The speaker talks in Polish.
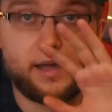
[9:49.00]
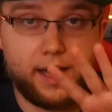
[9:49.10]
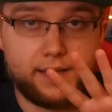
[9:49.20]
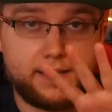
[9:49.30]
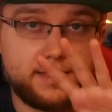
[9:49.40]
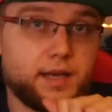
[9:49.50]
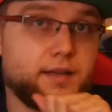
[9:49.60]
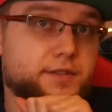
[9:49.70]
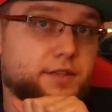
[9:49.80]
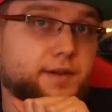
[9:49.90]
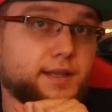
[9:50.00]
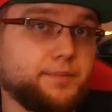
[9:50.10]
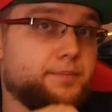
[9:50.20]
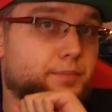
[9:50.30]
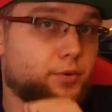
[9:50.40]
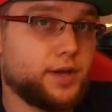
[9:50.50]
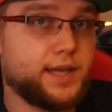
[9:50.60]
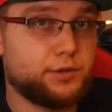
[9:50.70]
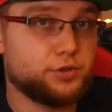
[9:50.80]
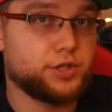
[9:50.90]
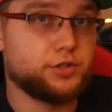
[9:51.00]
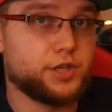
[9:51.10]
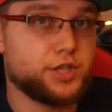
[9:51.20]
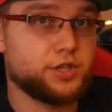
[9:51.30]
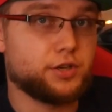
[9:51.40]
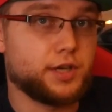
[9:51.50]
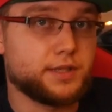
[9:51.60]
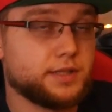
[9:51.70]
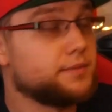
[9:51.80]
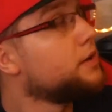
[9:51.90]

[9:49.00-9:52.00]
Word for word: Karty zarchiwizowane. Pora je dołączyć do reszty kolekcji.